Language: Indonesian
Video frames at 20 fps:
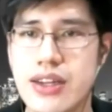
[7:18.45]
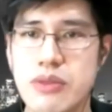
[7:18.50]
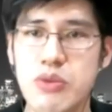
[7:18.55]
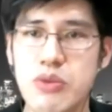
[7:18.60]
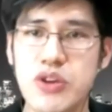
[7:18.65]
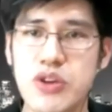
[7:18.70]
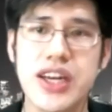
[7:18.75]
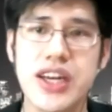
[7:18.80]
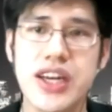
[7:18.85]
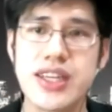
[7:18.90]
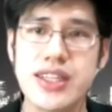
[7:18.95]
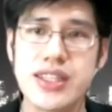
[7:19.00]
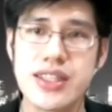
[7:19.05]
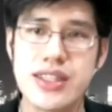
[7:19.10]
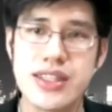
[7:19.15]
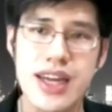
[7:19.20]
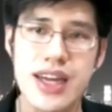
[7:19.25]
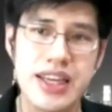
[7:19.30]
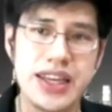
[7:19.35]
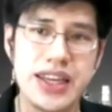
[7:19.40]
Kemudian
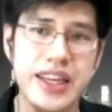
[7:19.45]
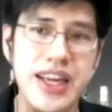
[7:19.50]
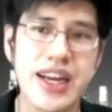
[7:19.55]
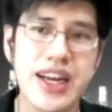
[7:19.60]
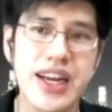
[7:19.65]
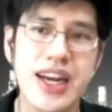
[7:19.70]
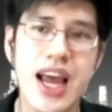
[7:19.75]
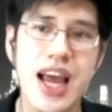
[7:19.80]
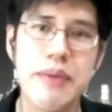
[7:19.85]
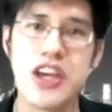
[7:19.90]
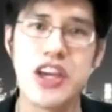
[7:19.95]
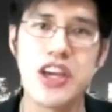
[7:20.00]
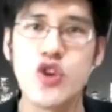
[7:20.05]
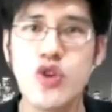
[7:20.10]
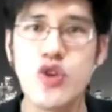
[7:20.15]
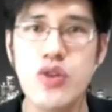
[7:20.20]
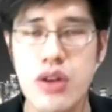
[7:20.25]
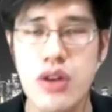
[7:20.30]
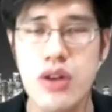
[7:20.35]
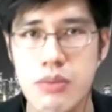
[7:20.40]
terakhir yang keenam
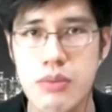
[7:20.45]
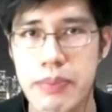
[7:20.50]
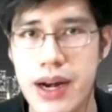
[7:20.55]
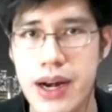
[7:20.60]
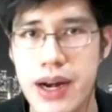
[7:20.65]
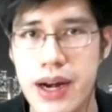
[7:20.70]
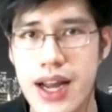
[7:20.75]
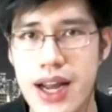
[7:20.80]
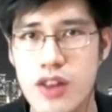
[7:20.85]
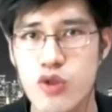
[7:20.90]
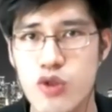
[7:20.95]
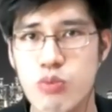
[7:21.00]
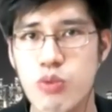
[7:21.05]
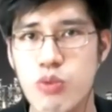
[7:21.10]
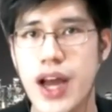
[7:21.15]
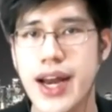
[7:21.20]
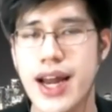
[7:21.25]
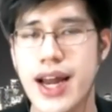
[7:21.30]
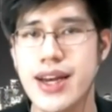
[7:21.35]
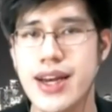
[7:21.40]
yaitu mempererat
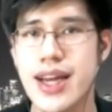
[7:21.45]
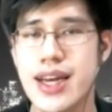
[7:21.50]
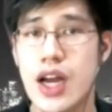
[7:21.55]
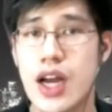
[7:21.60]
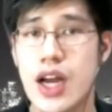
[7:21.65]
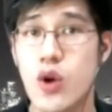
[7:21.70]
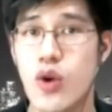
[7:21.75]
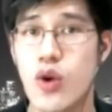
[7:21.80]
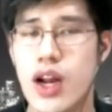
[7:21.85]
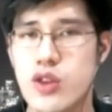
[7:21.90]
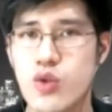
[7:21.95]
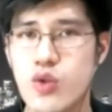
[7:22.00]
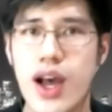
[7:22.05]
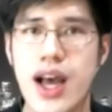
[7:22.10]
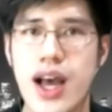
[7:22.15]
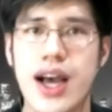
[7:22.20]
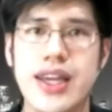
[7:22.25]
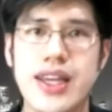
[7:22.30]
hubungan Anda dengan orang tua.